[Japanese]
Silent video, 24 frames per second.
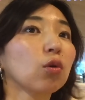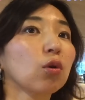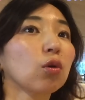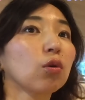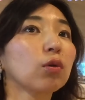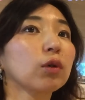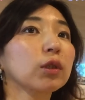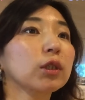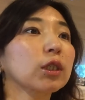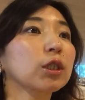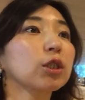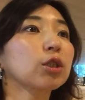
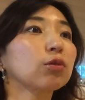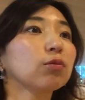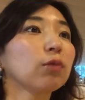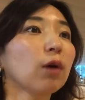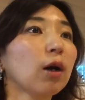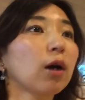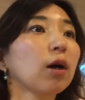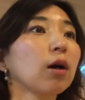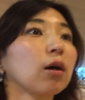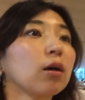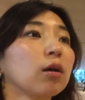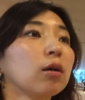と私
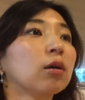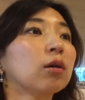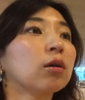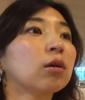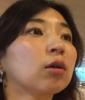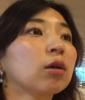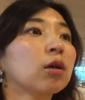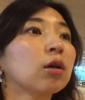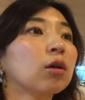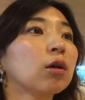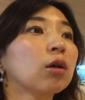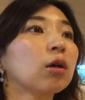は
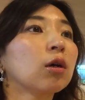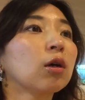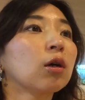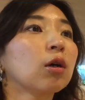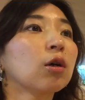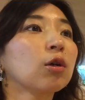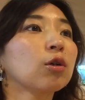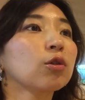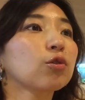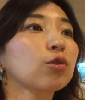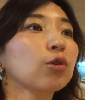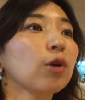
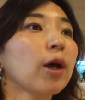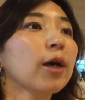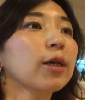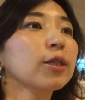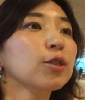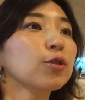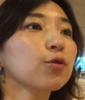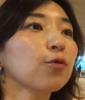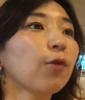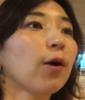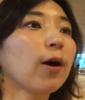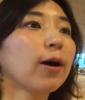
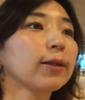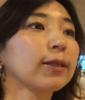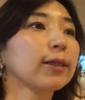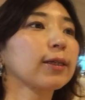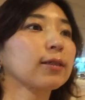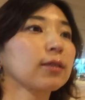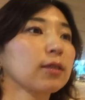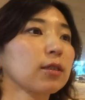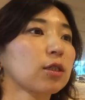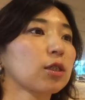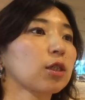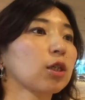トランスファー
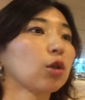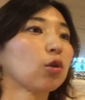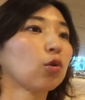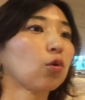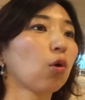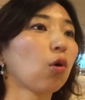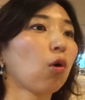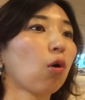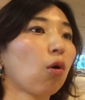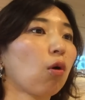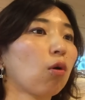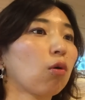なんですけ
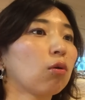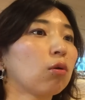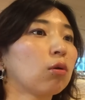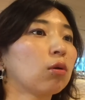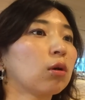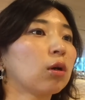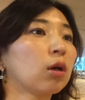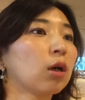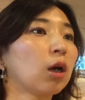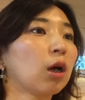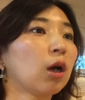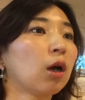ど
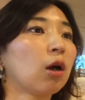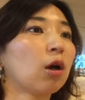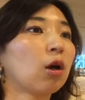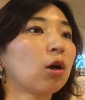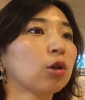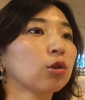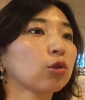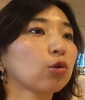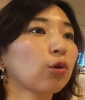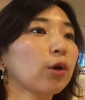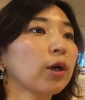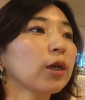
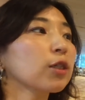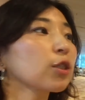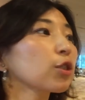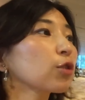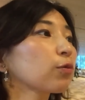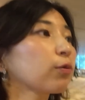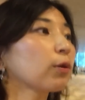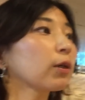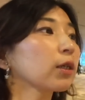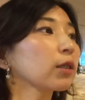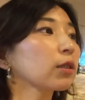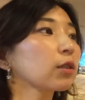
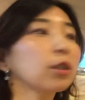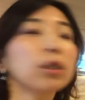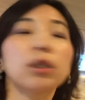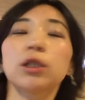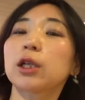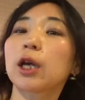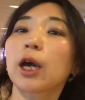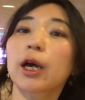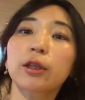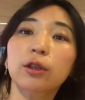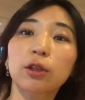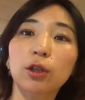トランスファー D
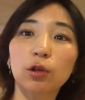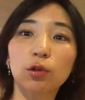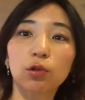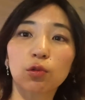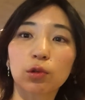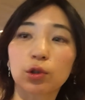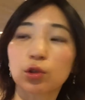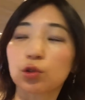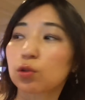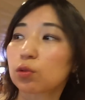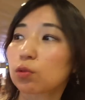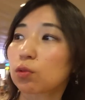で合ってる
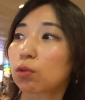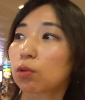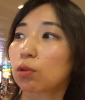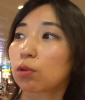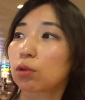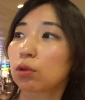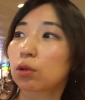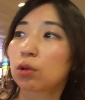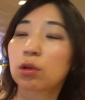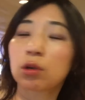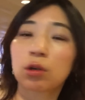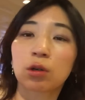のがちょっと
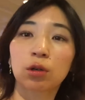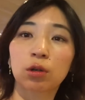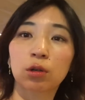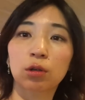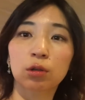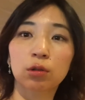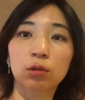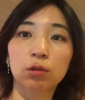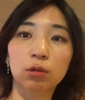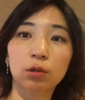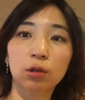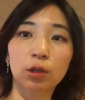
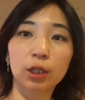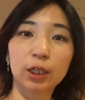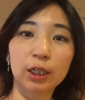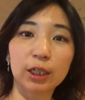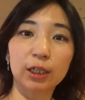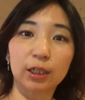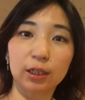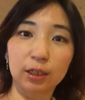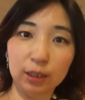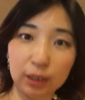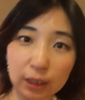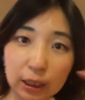
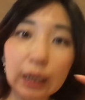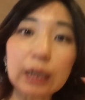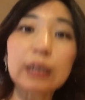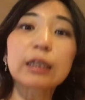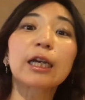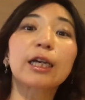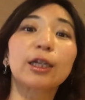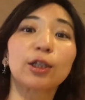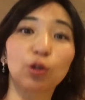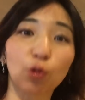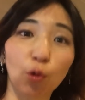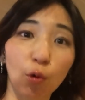聞か
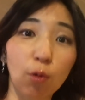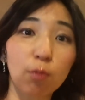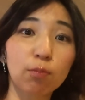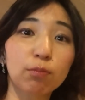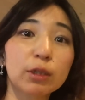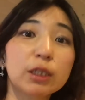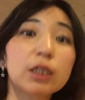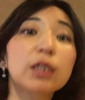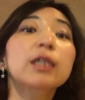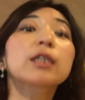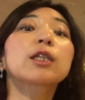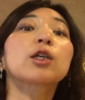ないと
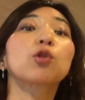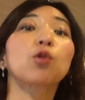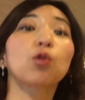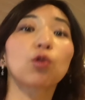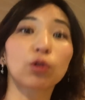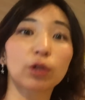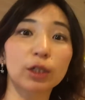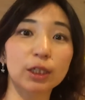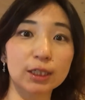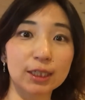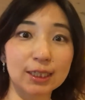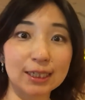間違ったとこ
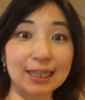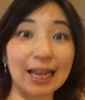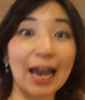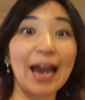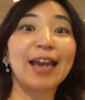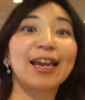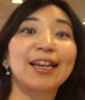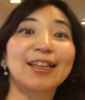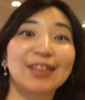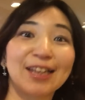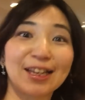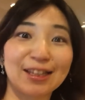ろに行っちゃ
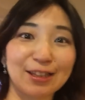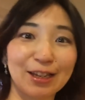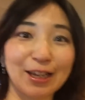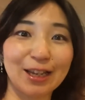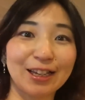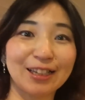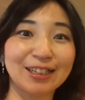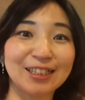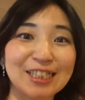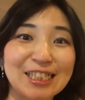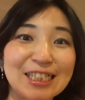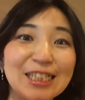大変なんで
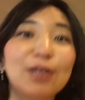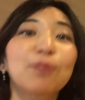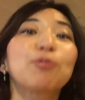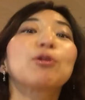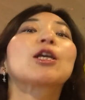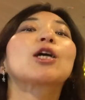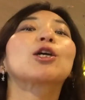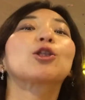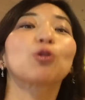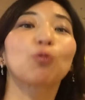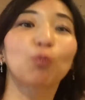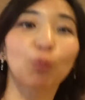聞いてみ
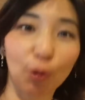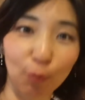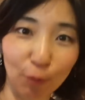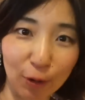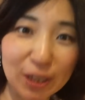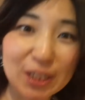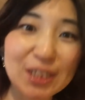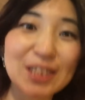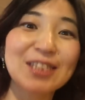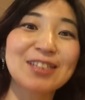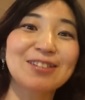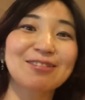たいと思い
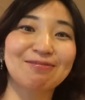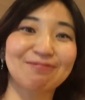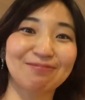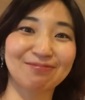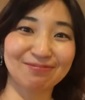ます